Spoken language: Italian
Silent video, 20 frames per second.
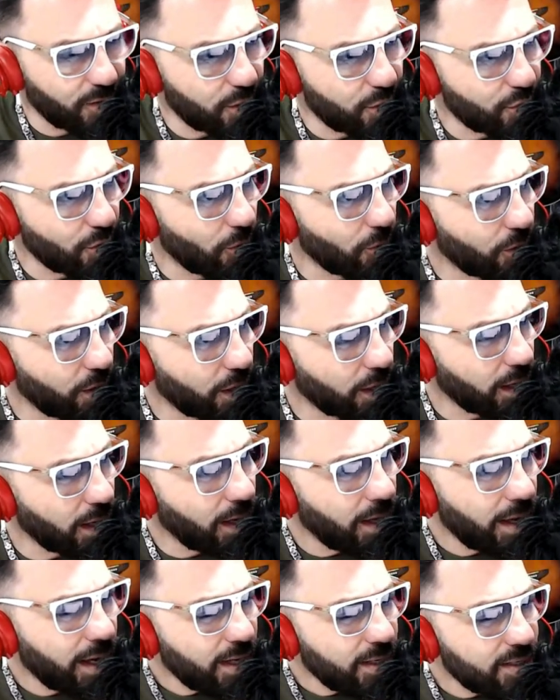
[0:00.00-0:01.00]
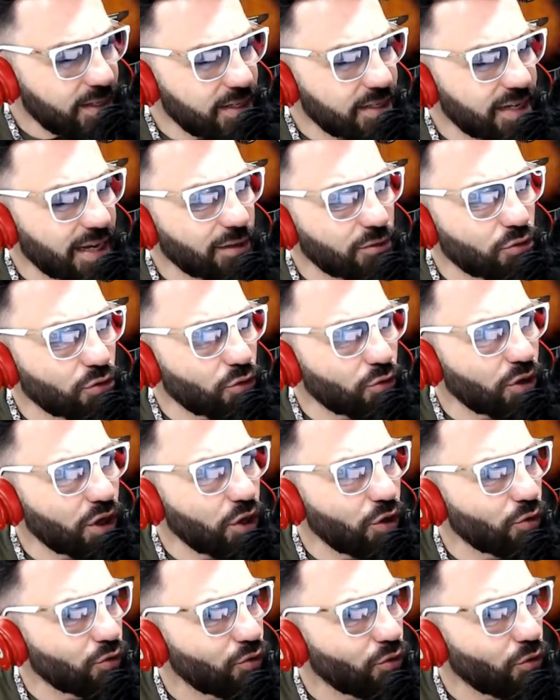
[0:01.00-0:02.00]
jogging si sentono
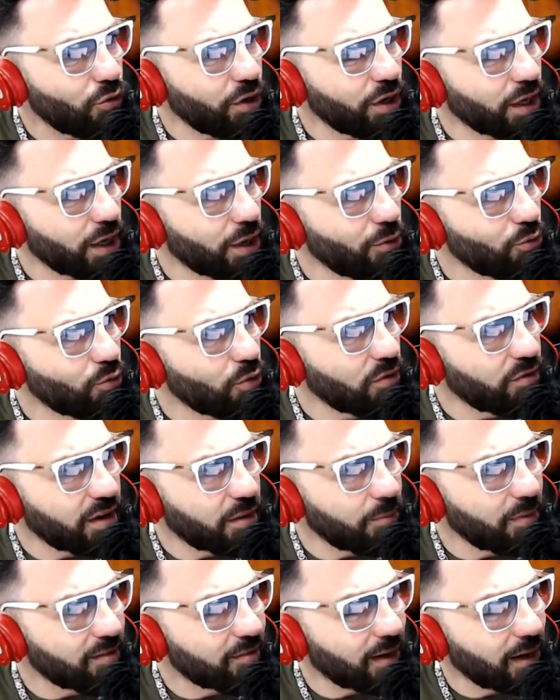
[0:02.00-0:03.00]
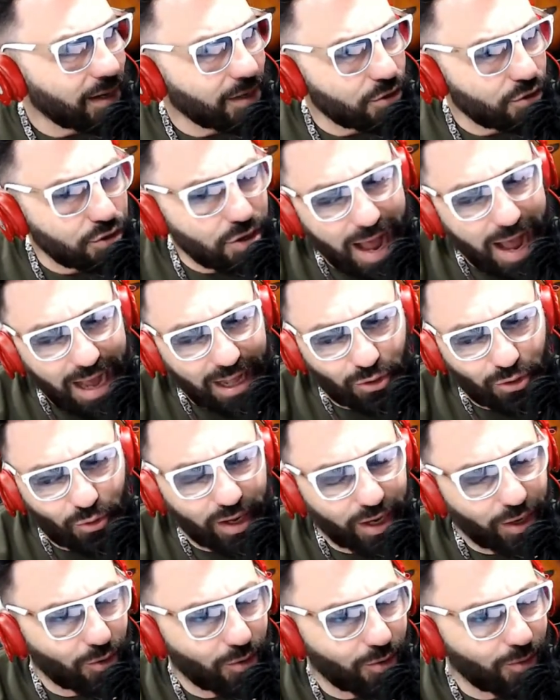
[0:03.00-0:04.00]
degli odori che uno avrebbe tralasciato?
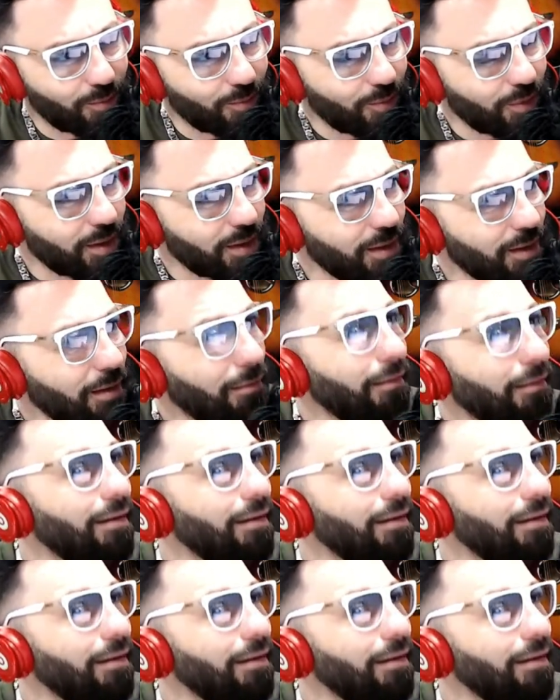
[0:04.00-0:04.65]
Ecco. Bravo,